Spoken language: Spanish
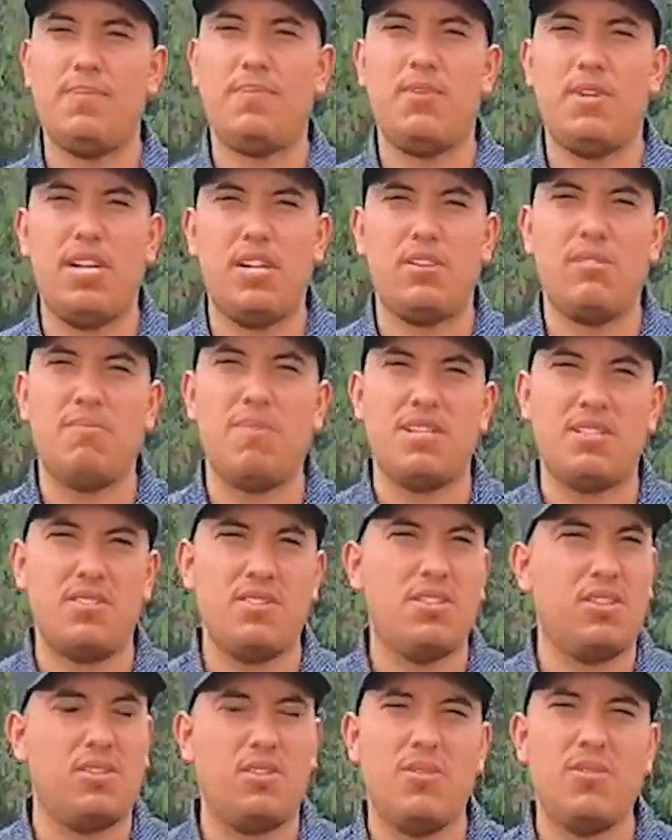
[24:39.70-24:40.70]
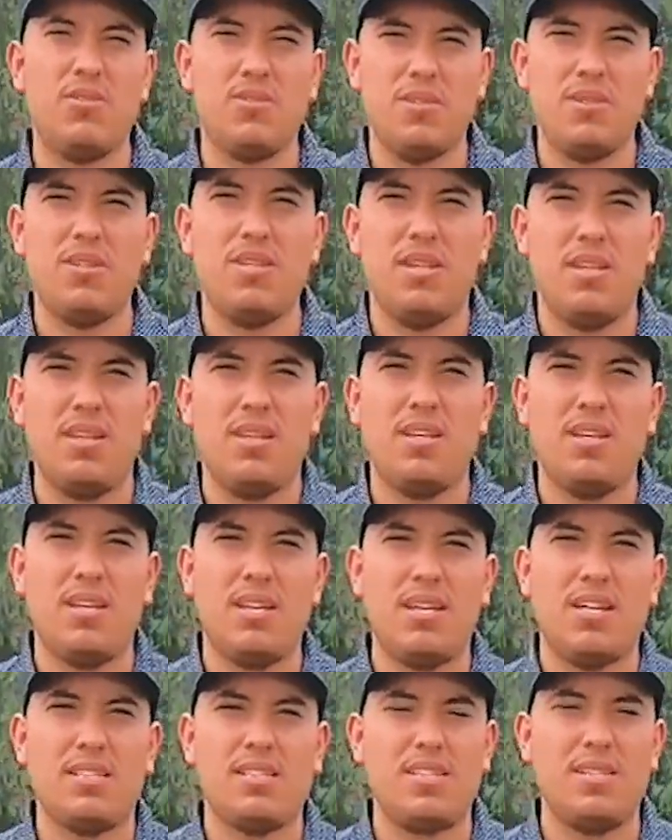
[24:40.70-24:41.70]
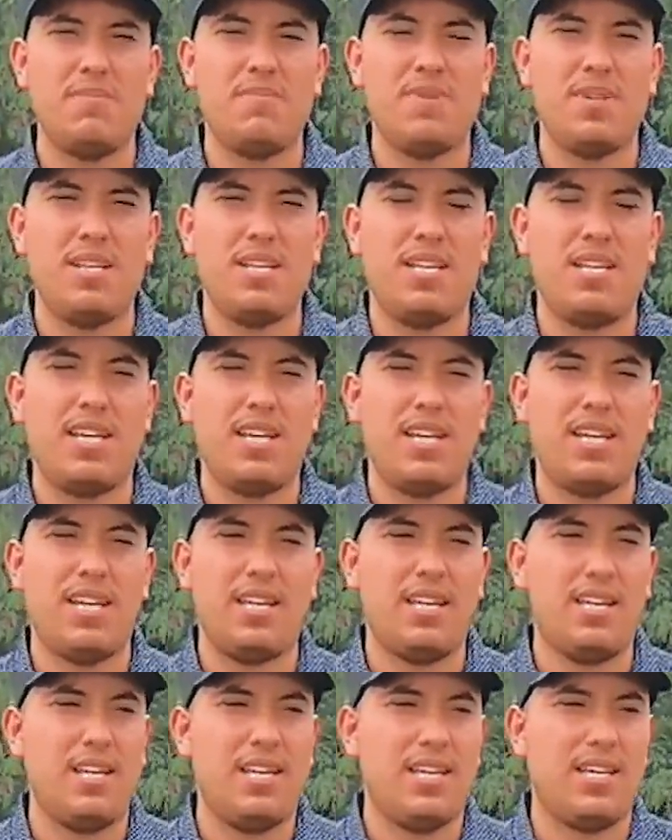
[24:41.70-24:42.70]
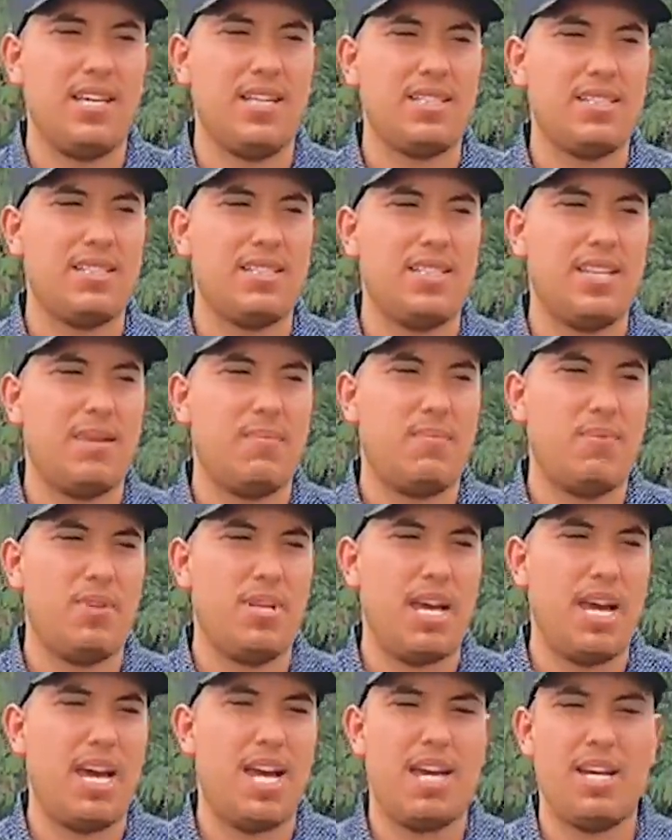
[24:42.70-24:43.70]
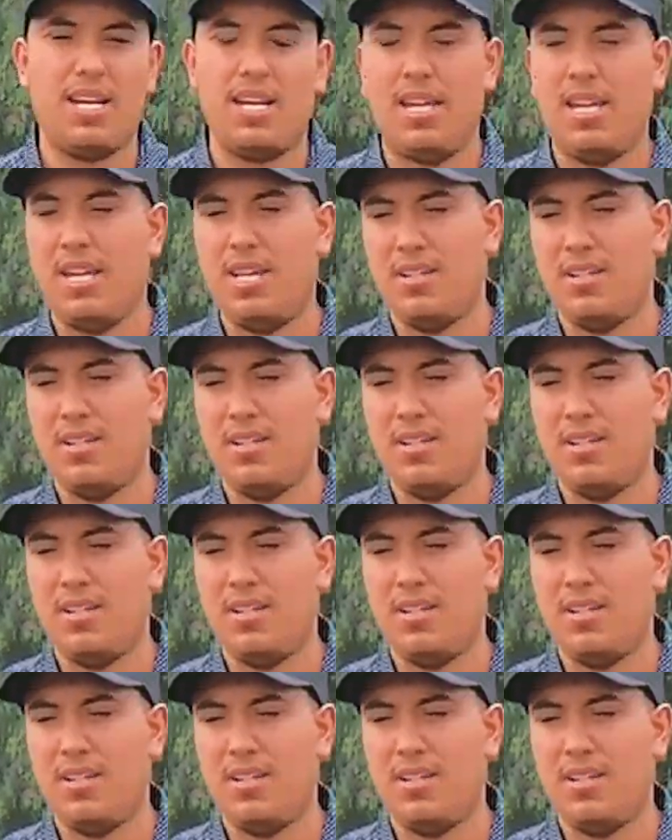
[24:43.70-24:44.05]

apoyar el comercio de todos. Siempre este, apoyar,